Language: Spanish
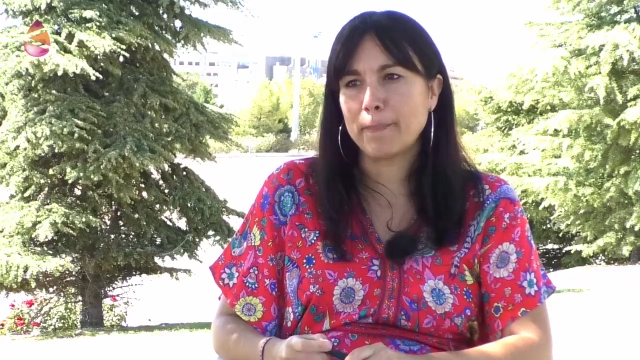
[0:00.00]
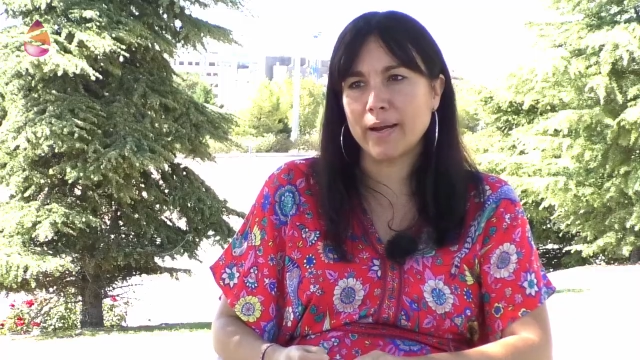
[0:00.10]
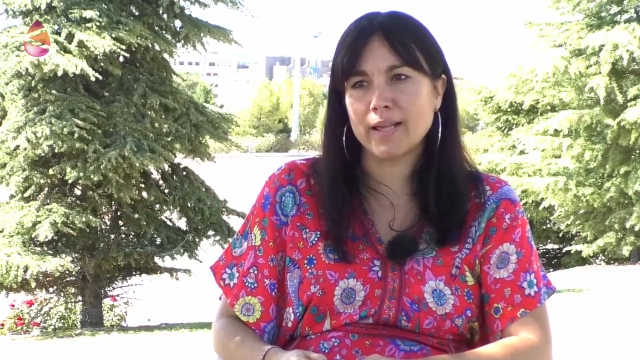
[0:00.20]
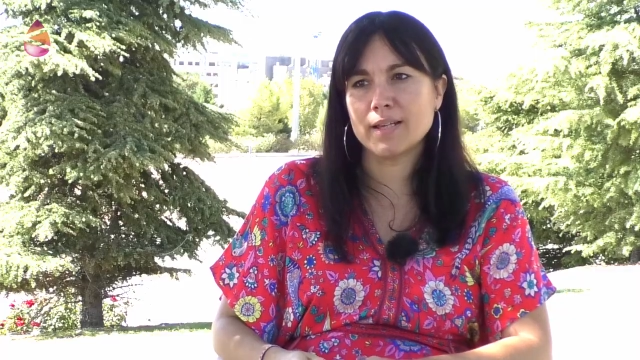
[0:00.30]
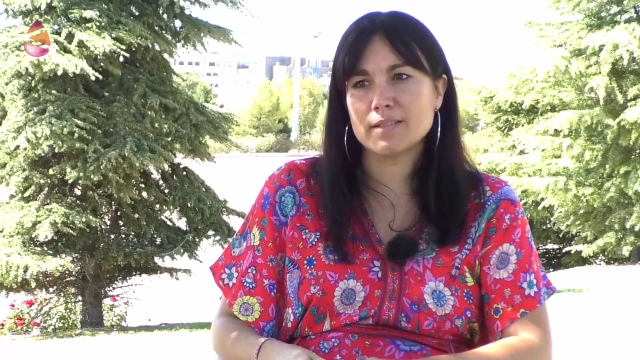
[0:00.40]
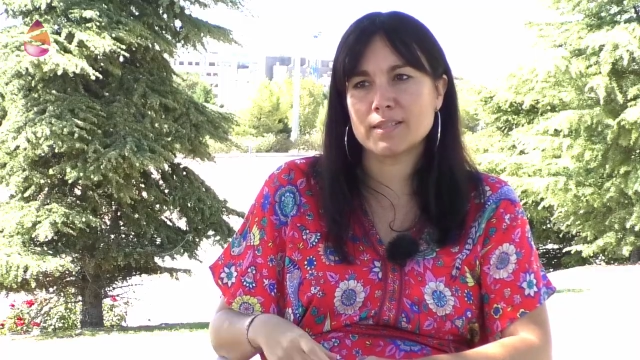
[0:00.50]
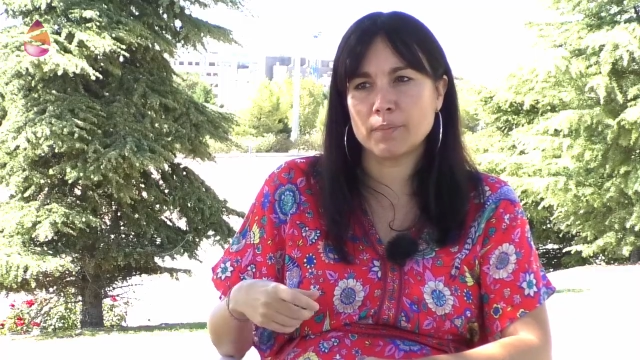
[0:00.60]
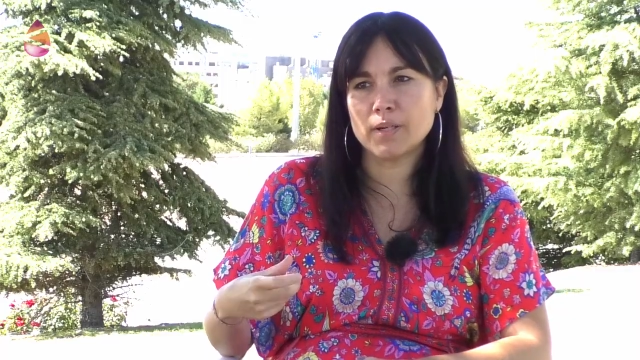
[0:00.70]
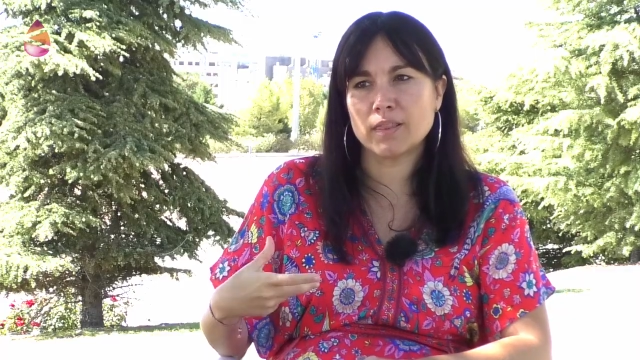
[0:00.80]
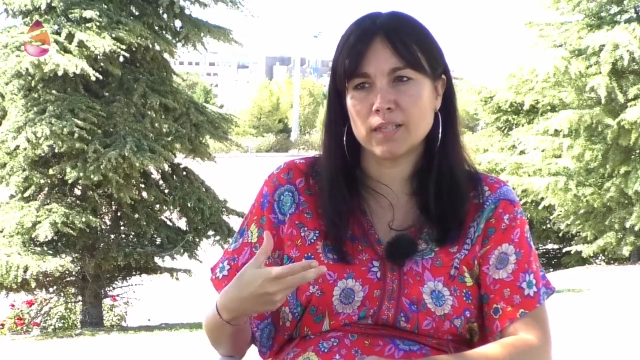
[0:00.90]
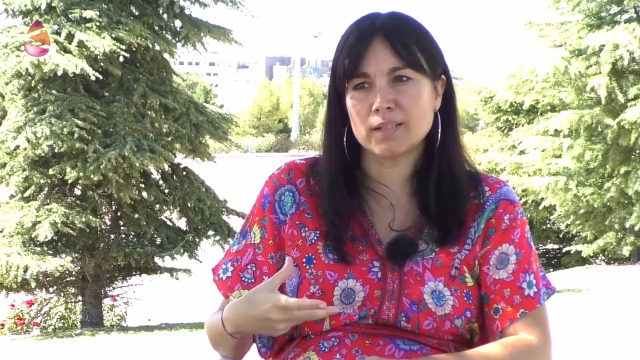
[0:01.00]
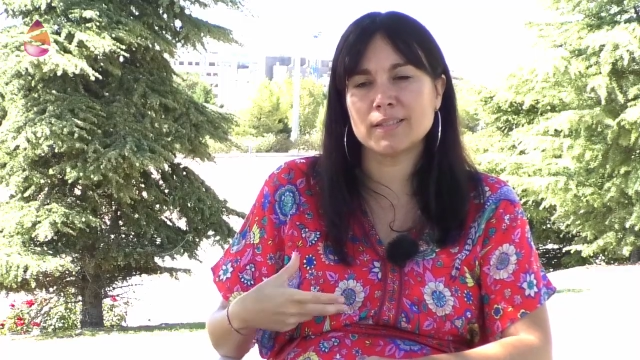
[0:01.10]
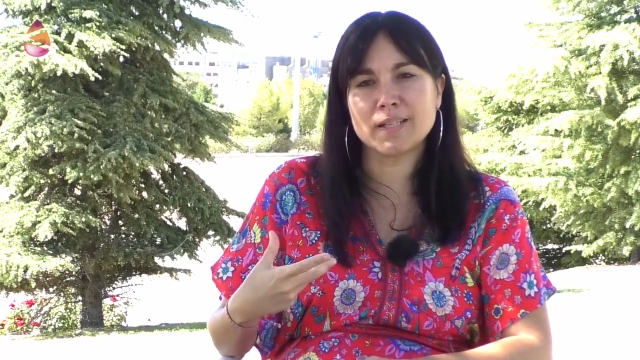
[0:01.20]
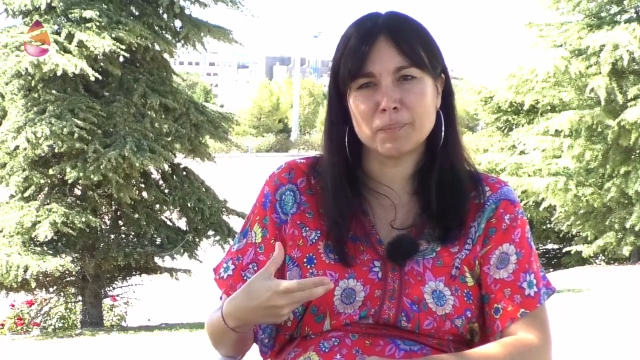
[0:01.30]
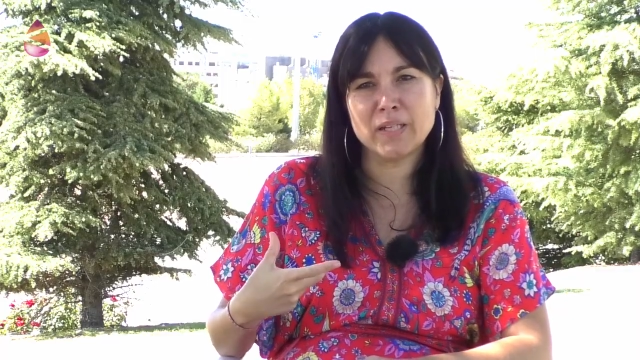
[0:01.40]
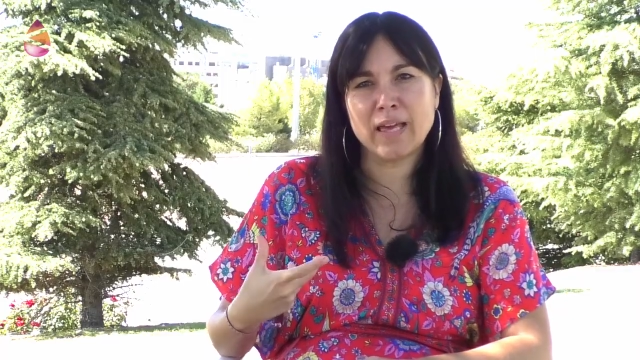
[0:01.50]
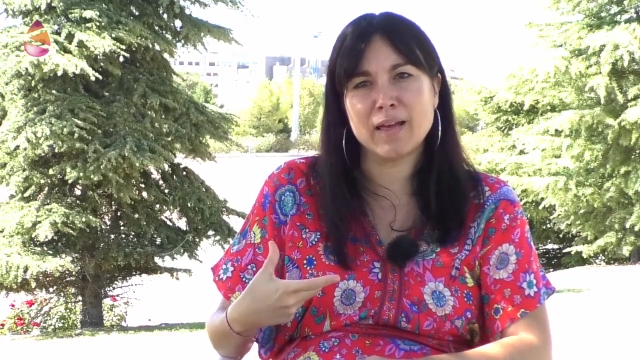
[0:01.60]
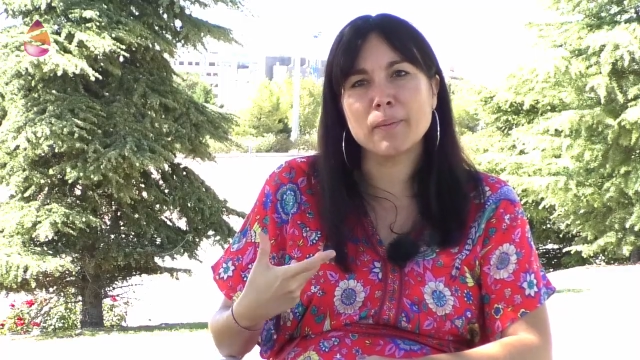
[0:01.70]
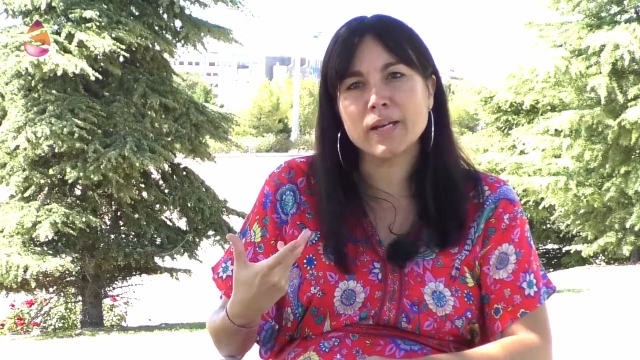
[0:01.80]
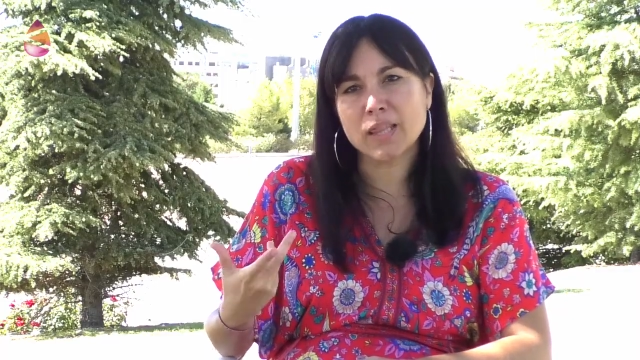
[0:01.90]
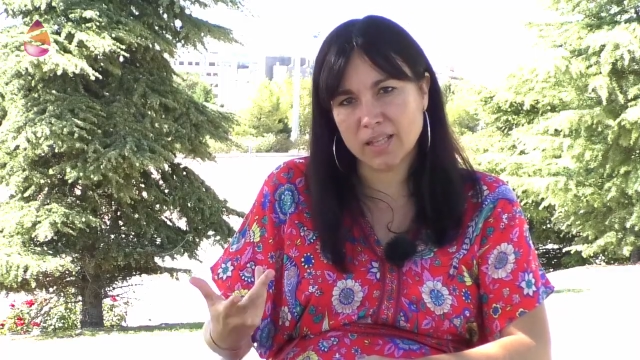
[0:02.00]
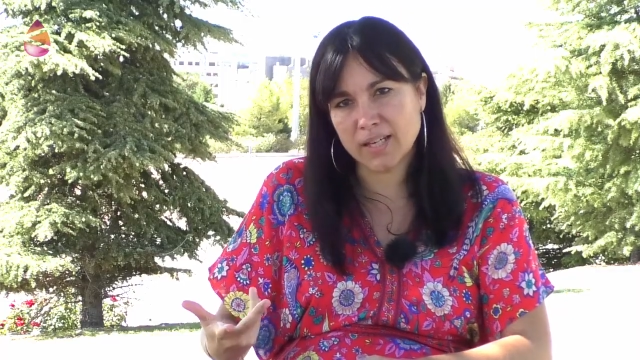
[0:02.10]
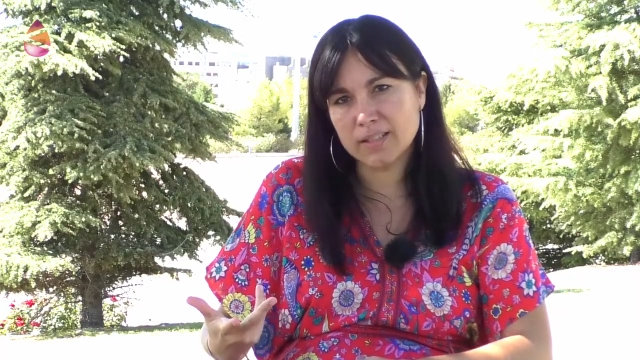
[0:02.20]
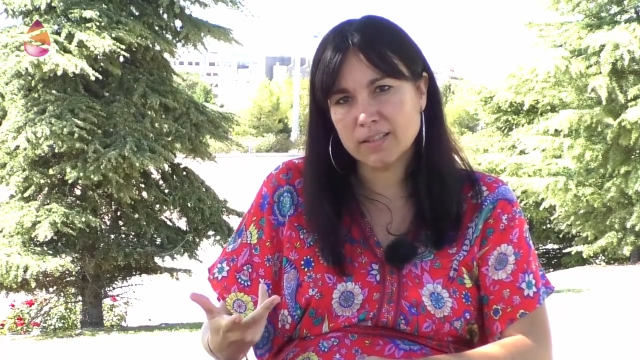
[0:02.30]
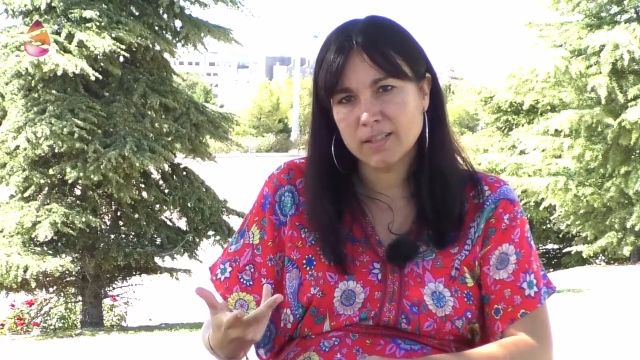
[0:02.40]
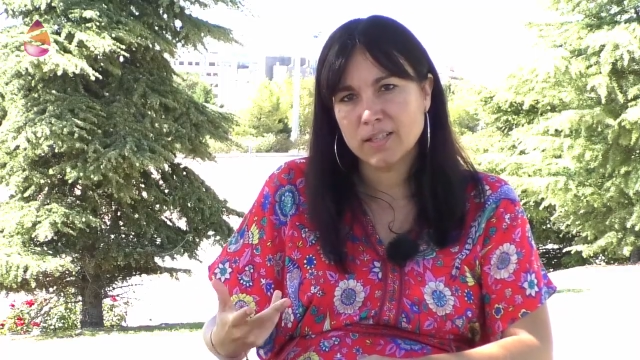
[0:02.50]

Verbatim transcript: para establecer determinada verdad